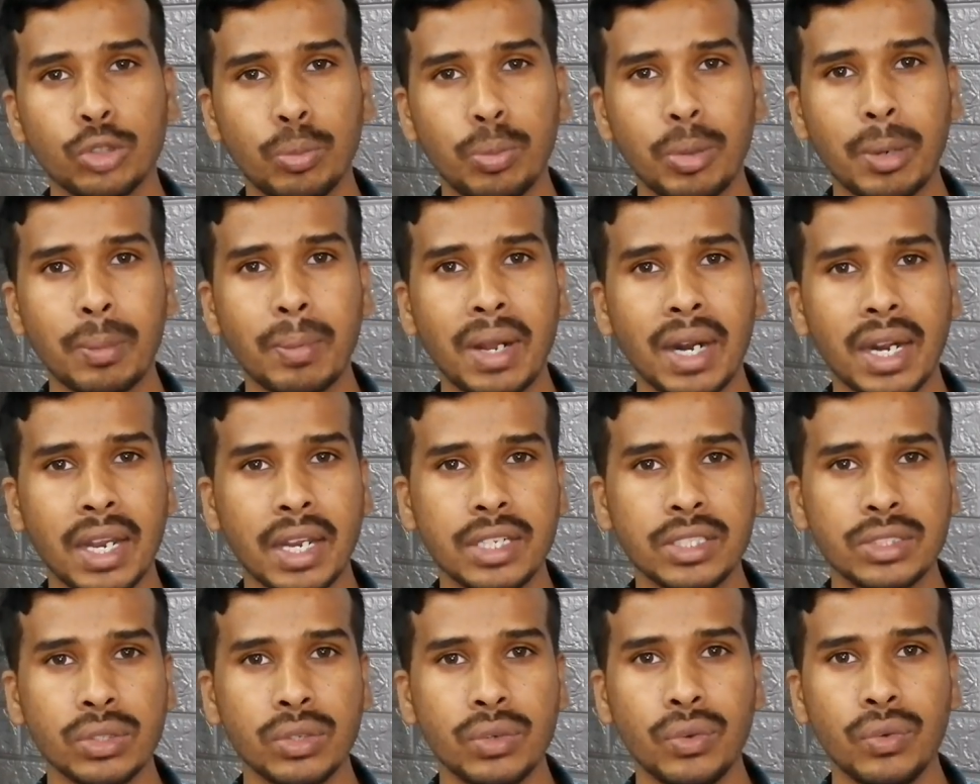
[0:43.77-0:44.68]
సూపర్
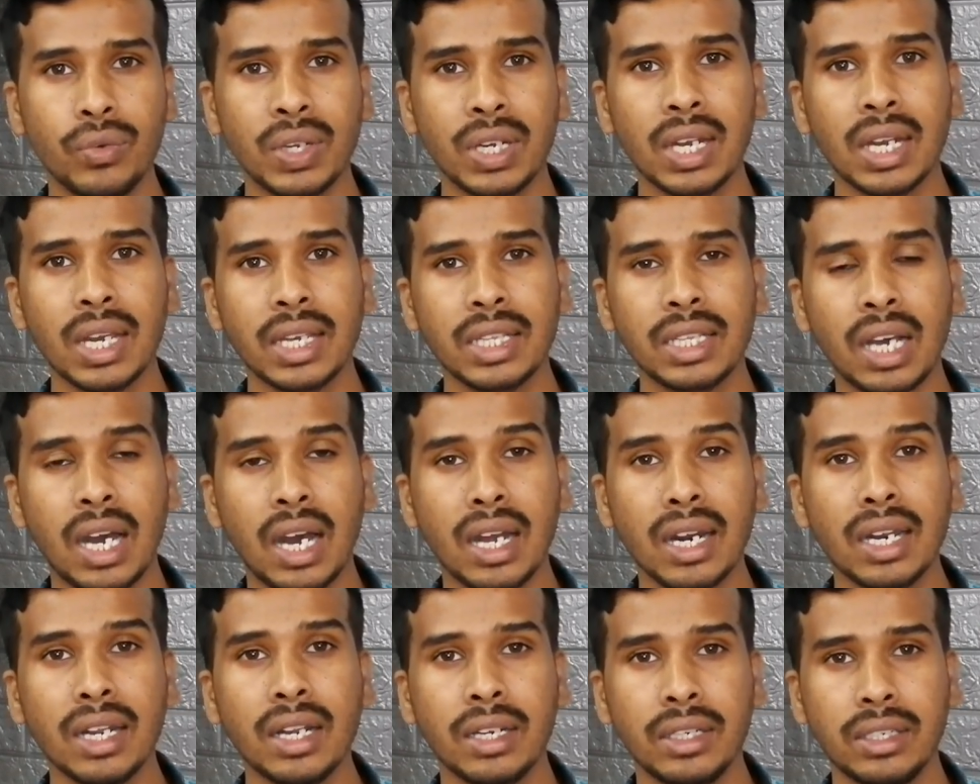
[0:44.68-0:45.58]
మార్కెట్స్ వీటికైతే
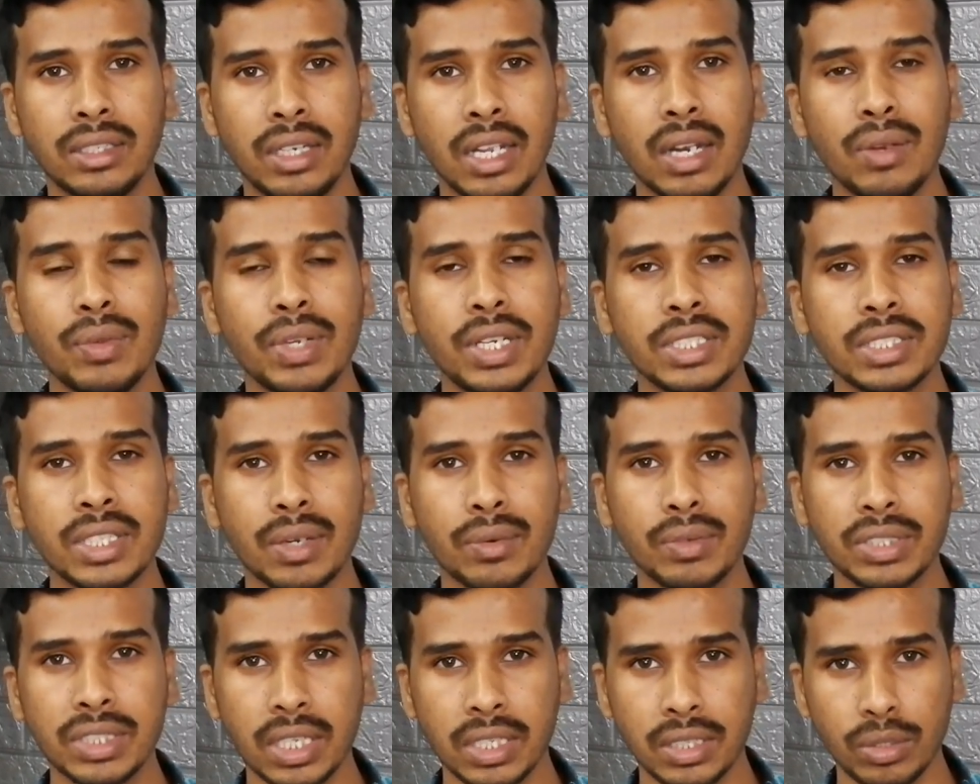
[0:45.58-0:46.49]
ఆన్లైన్ డెలివరీ
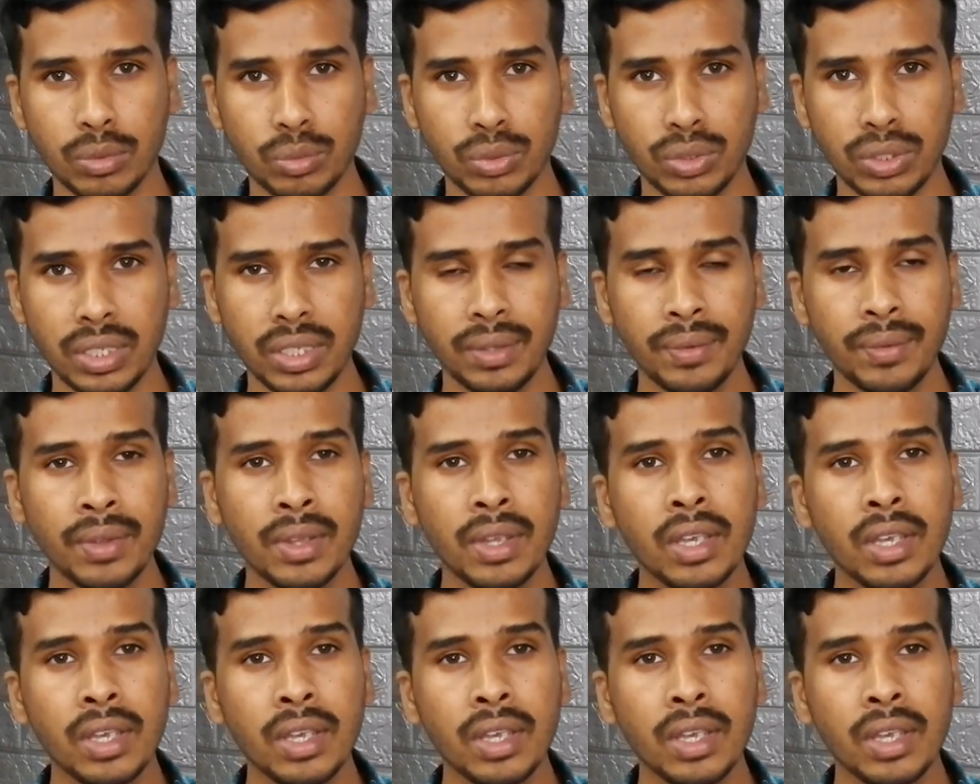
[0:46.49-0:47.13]
సర్వీస్ అయితే ఉంది